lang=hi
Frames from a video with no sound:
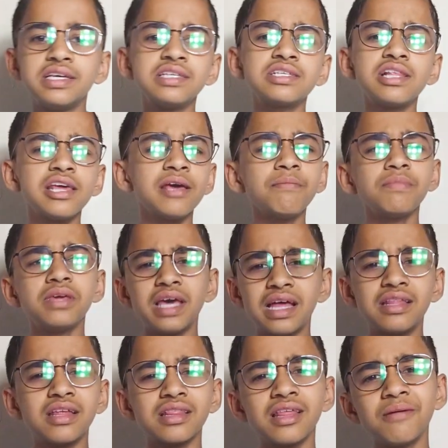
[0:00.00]
इसलिए
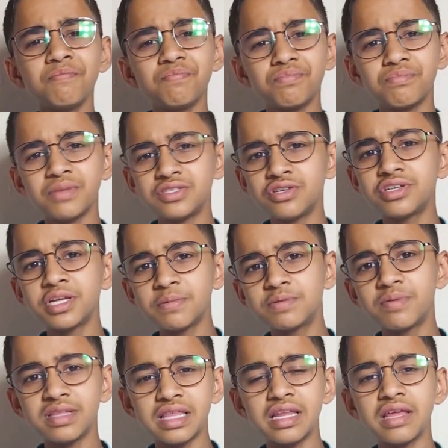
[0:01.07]
याद रखना मैं जो
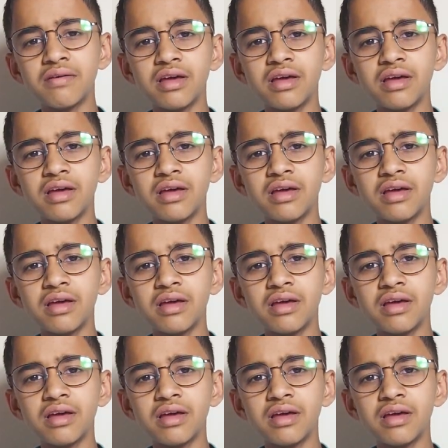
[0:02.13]
टिप्स बताने